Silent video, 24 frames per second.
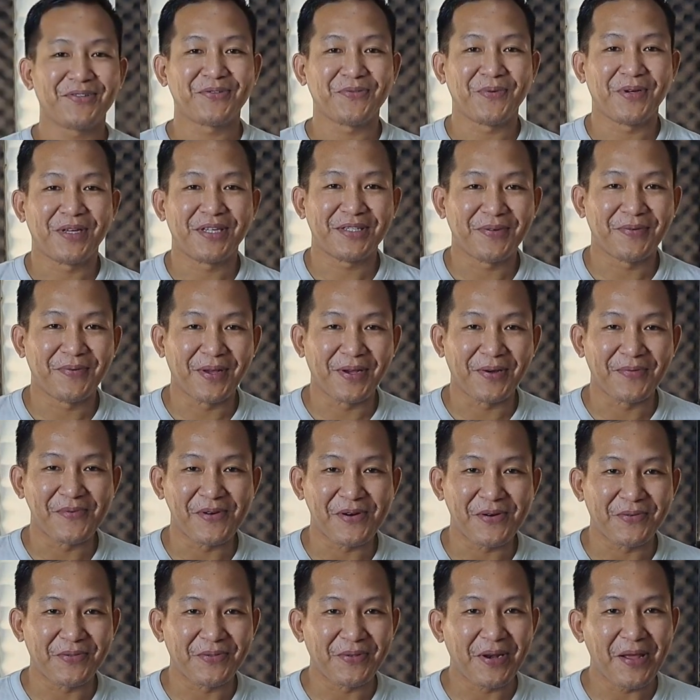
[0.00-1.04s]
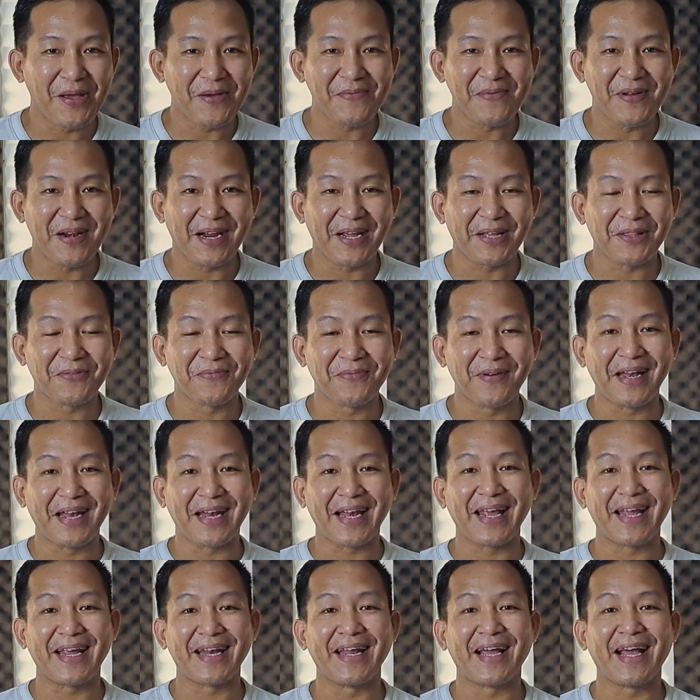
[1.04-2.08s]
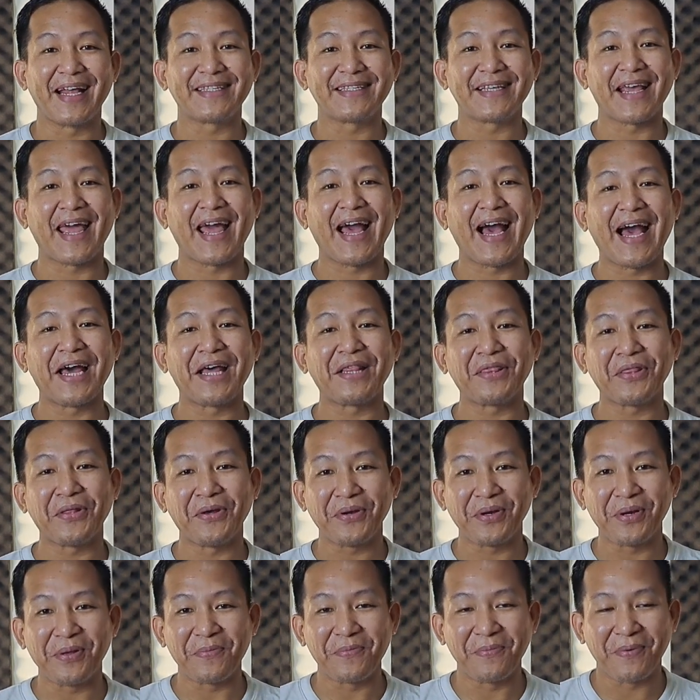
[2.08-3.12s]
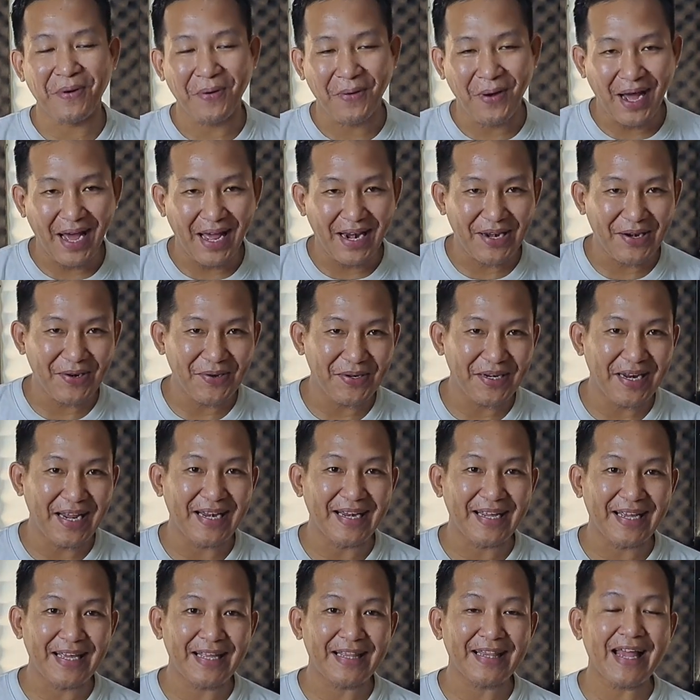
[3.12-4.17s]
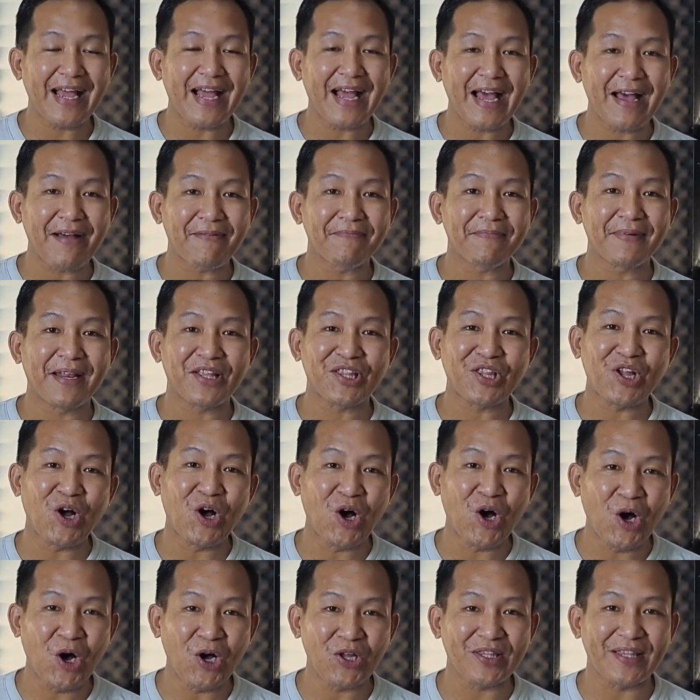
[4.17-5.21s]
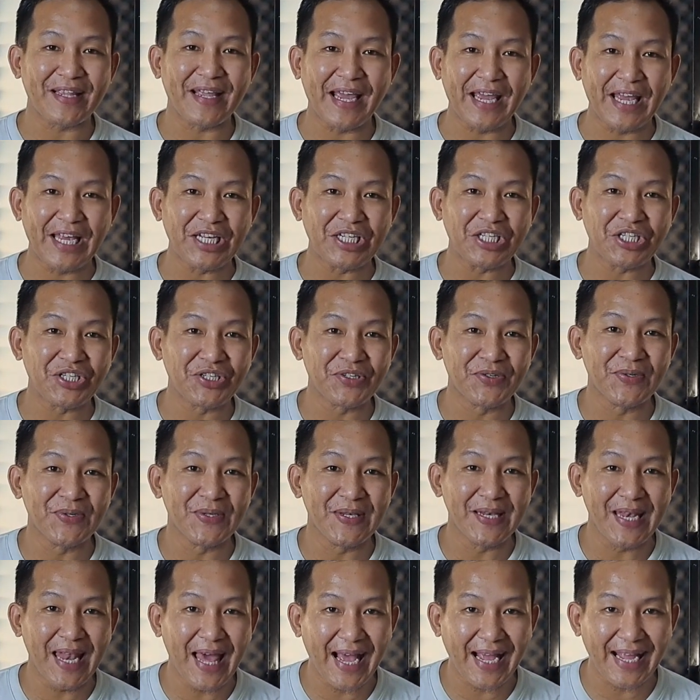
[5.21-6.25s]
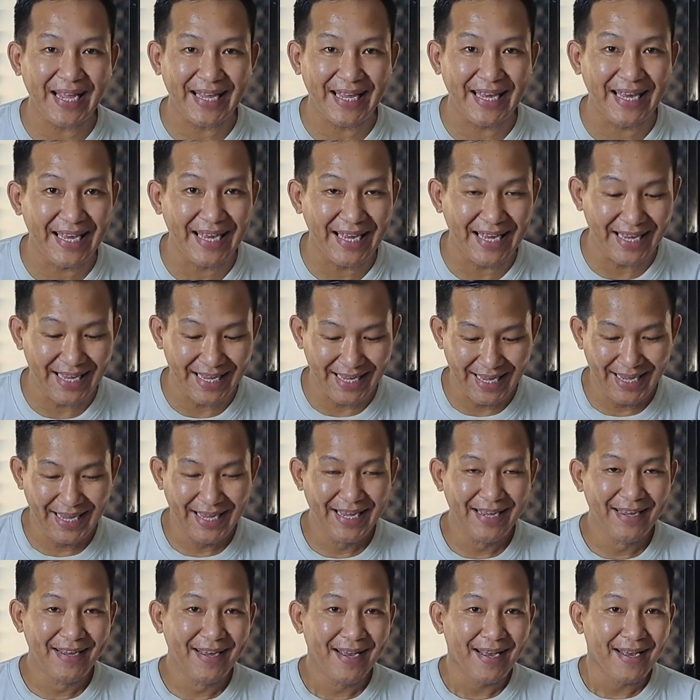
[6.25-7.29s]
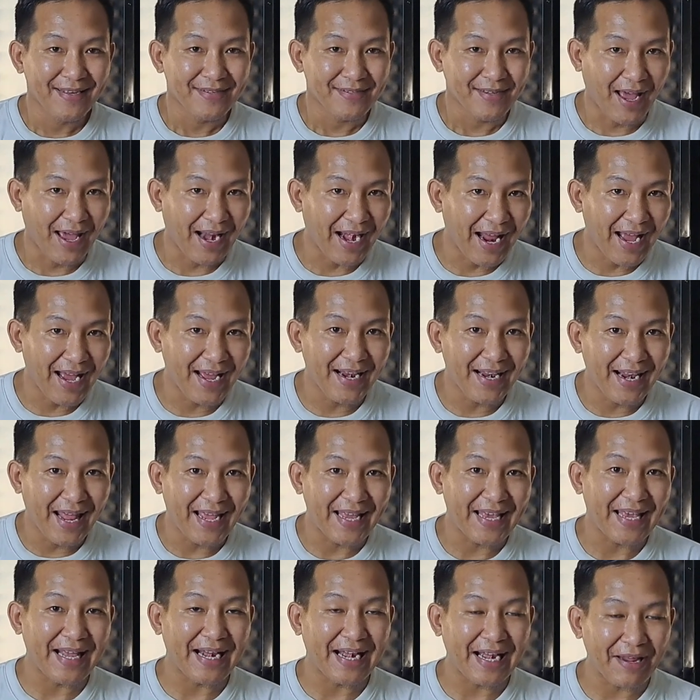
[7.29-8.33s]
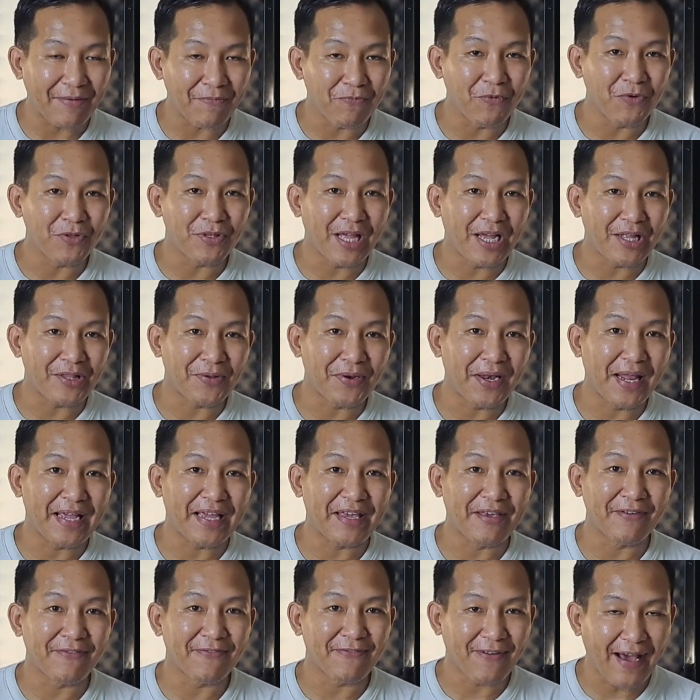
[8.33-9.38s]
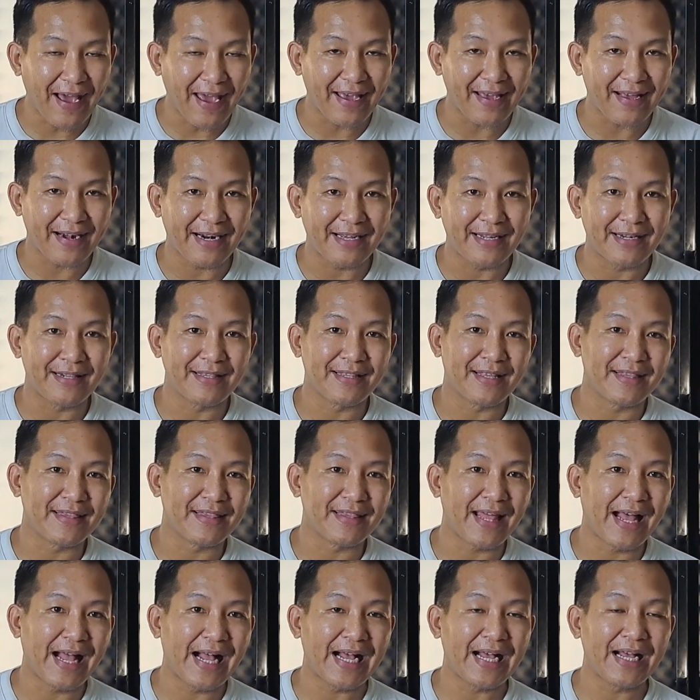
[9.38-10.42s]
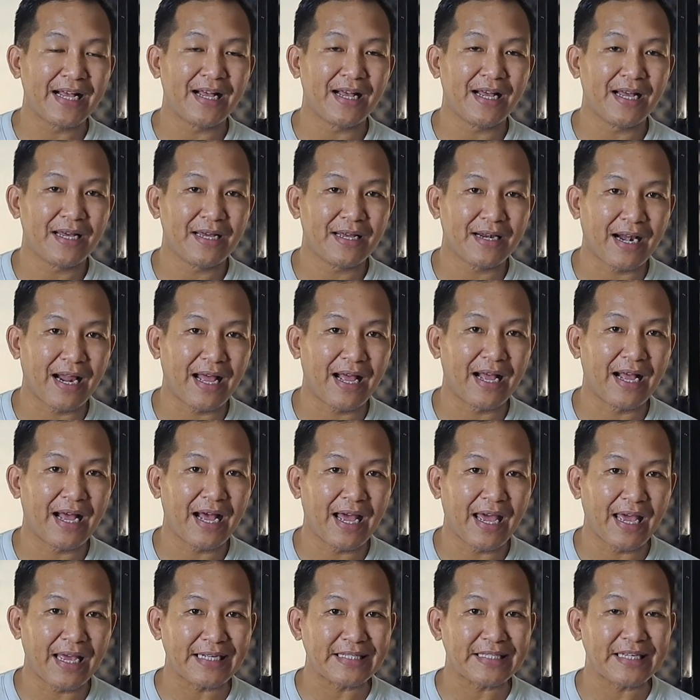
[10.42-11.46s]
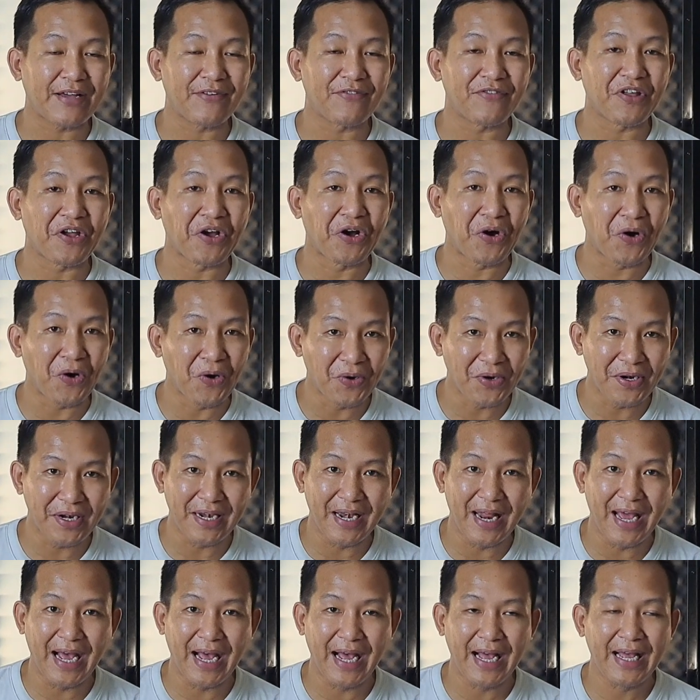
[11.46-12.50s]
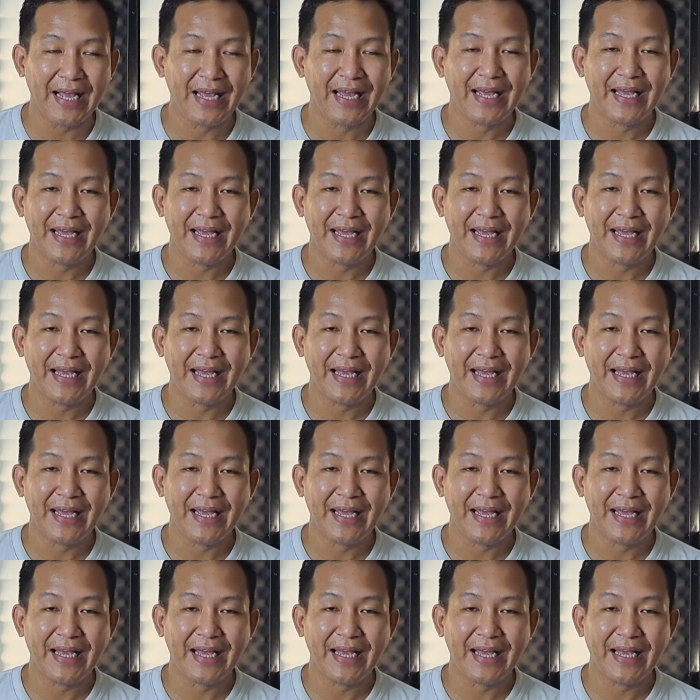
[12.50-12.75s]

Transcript: semuanya, Assalamualaikum warahmatullahi wabarakatuh Balik lagi dengan saya Ano di Bro Ano Dan kita ngupdate hot issue lagi Sekarang lagi ribut atau lagi viral tentang rangka esafnya Honda